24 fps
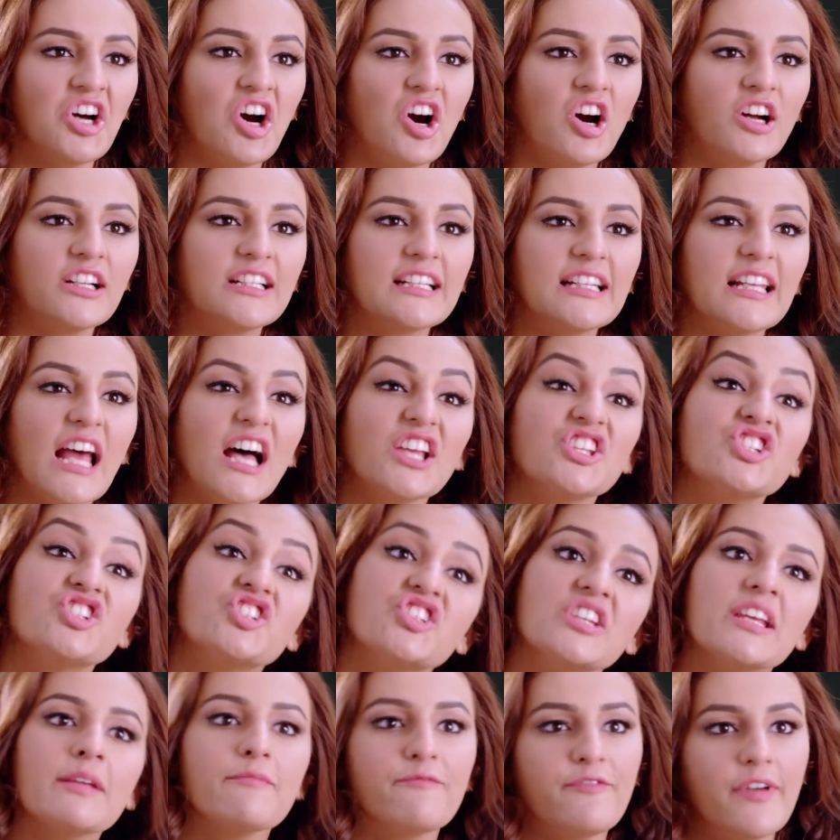థర్డ్ క్లాస్
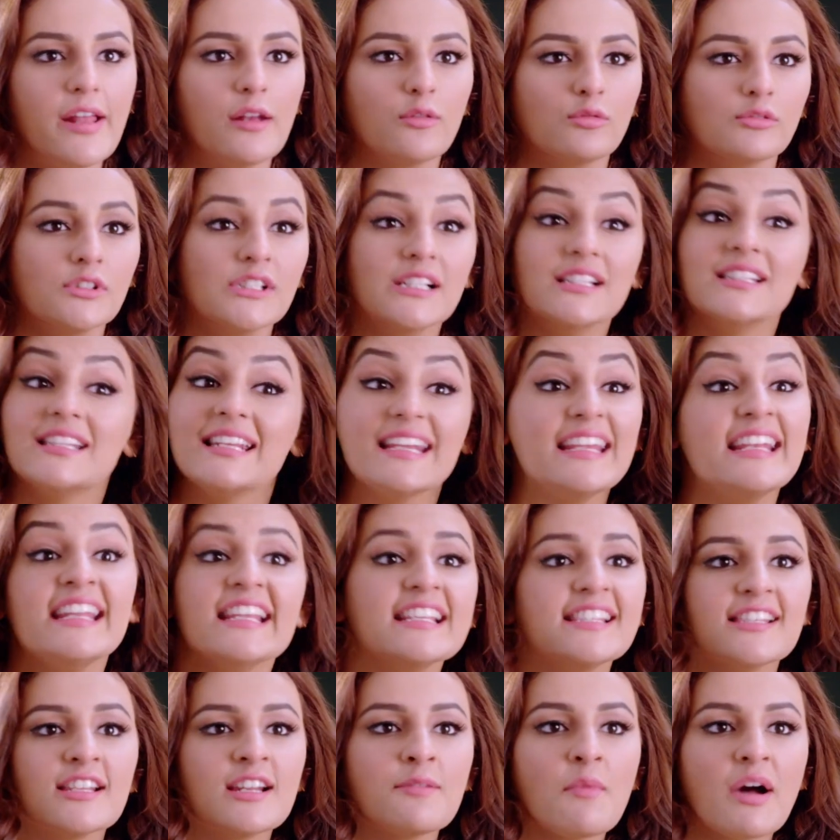చీప్ ఫెలో
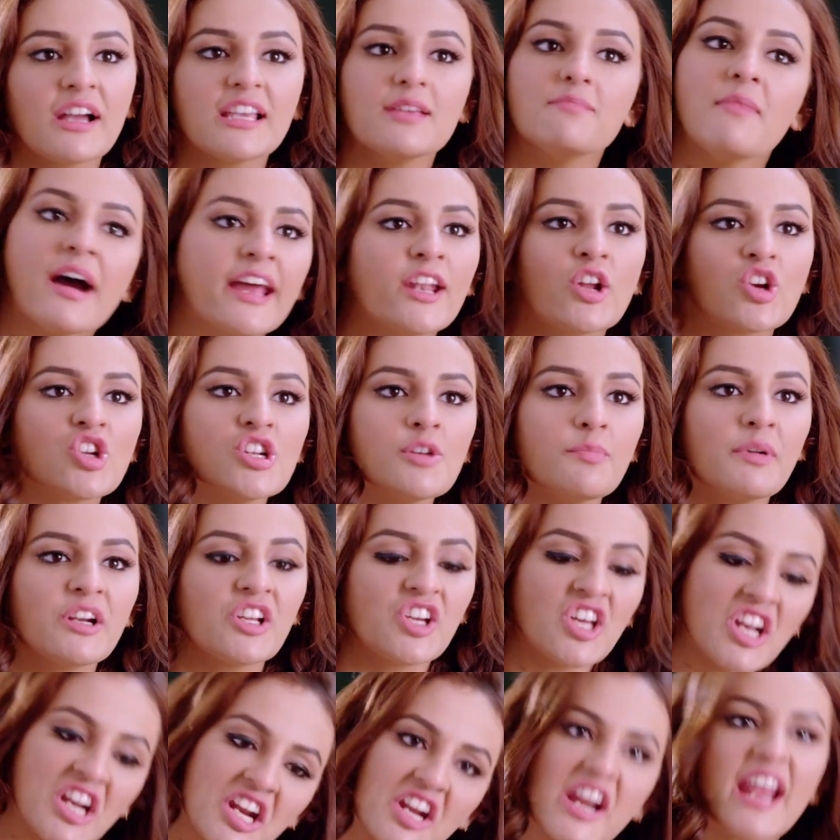త్రీడీ సినిమాకి బైన
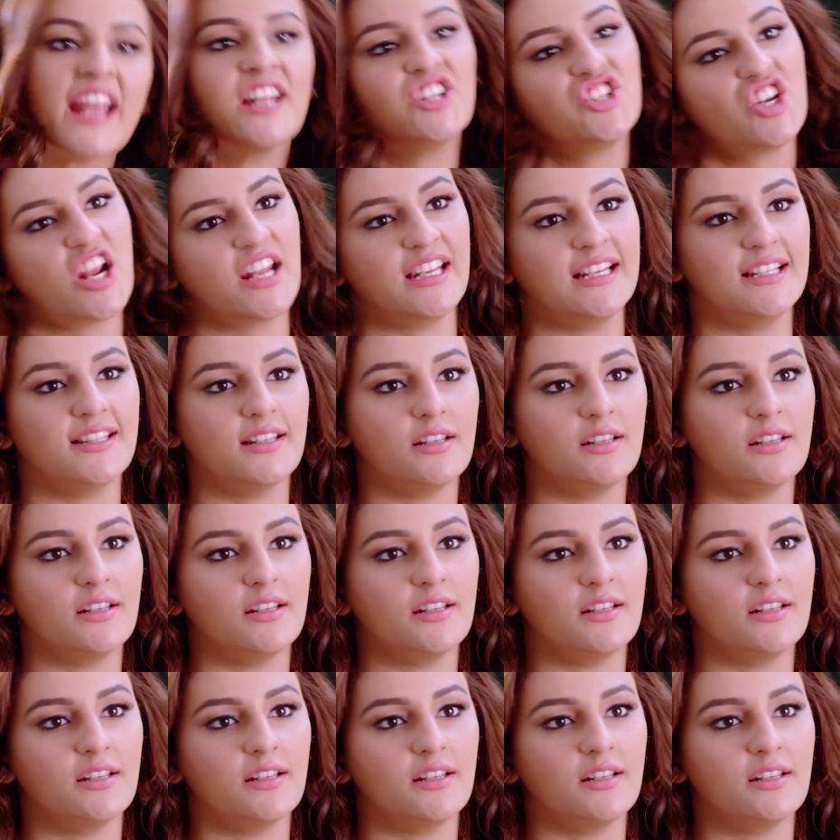గ్లాస్ పట్టుకెళ్ళే రేంజ్